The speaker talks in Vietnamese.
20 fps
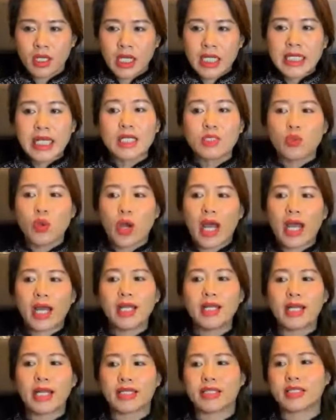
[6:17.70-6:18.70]
kết quả
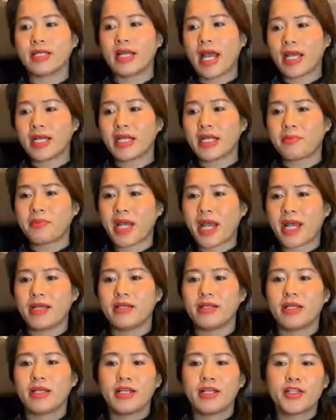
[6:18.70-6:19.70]
là từ hai năm nay
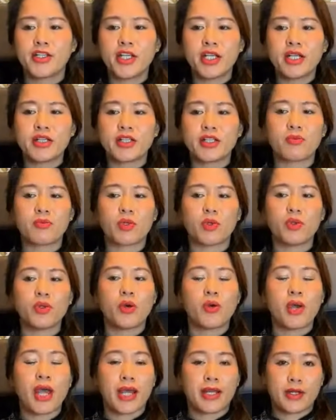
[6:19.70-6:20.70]
riêng trong thủ đô
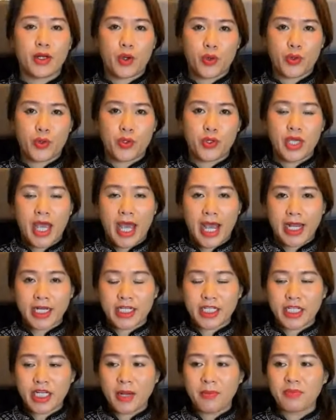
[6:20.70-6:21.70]
hà nội hàng
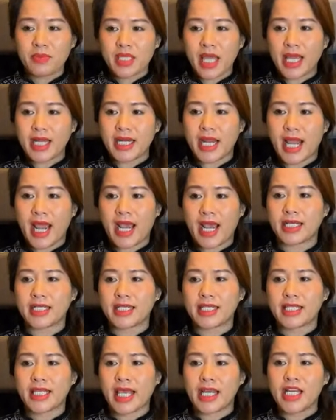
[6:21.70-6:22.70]
trăm tai nạn
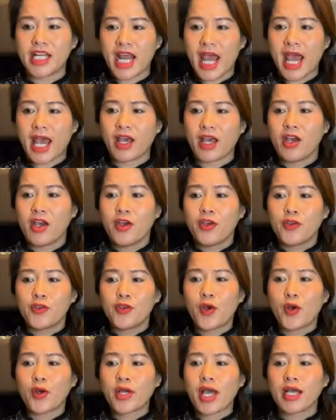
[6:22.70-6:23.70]
xảy ra
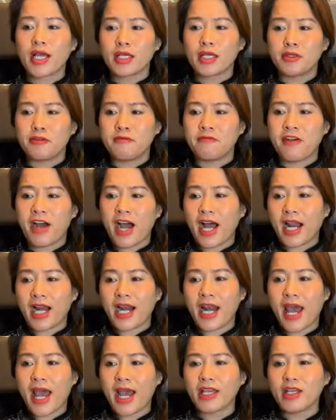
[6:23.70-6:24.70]
do các người vận
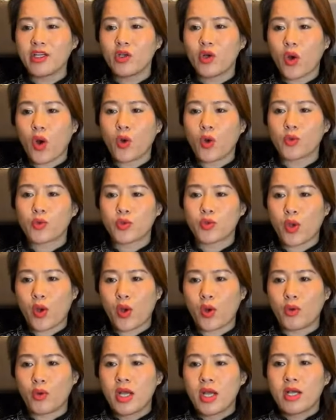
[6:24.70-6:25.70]
lái ô
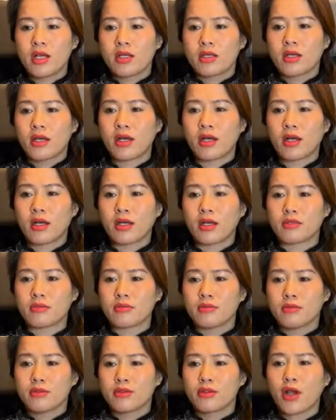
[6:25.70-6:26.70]
tô uh,
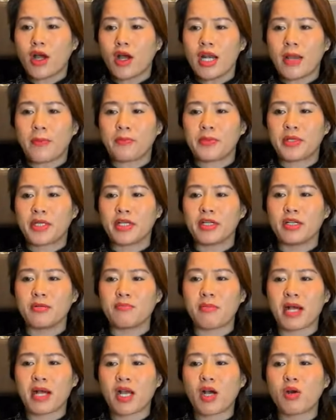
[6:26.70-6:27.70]
có lập trường
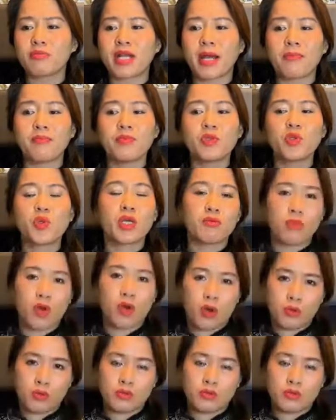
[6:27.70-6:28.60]
mà không nắm chuyên môn